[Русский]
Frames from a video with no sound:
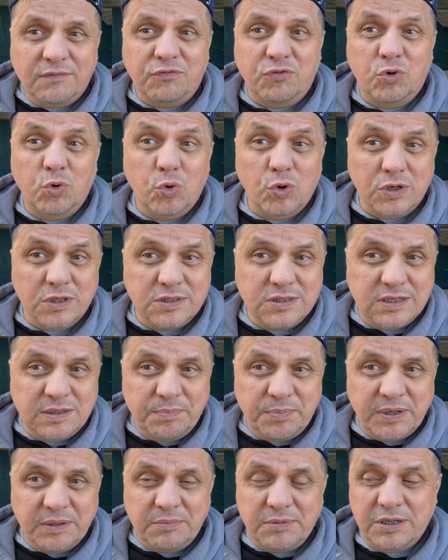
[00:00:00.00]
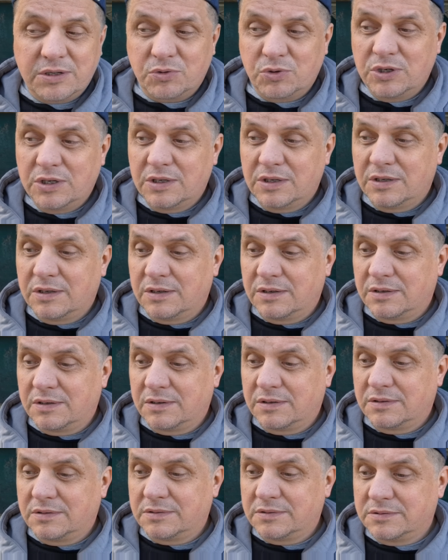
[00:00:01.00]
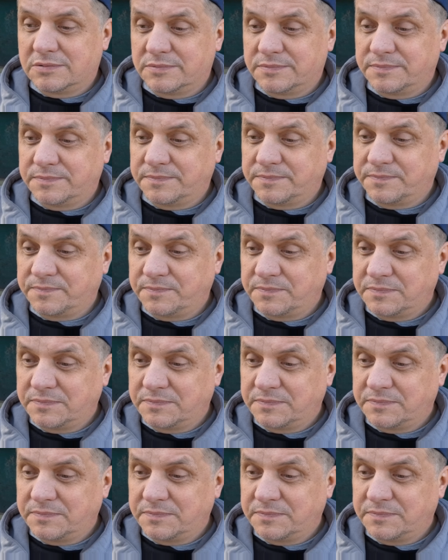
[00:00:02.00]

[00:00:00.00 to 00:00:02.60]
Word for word: в городе, к примеру, эм,